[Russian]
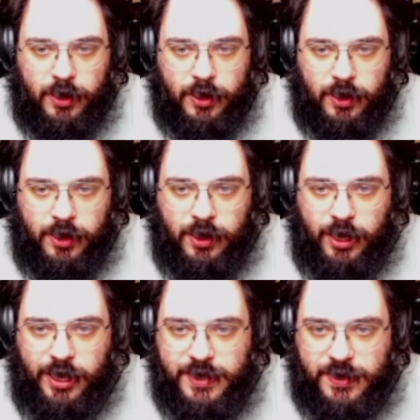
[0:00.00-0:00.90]

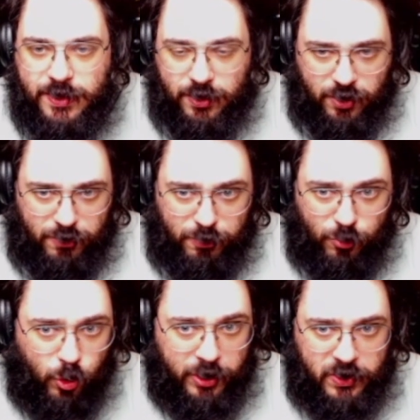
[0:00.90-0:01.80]
есть.
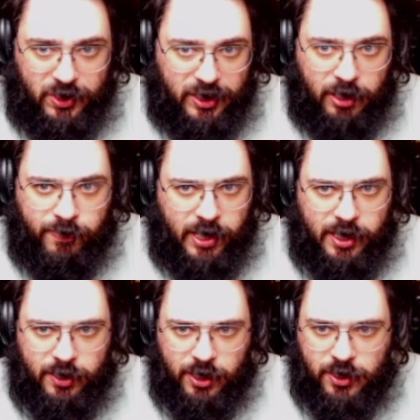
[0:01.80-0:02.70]
Ой,
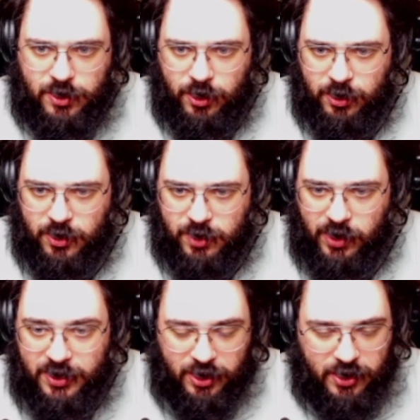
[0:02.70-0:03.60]
слова, я не знаю, как это
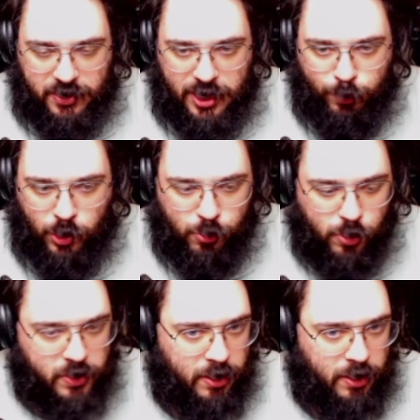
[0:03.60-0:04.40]
называется. Есть азбука Морзе,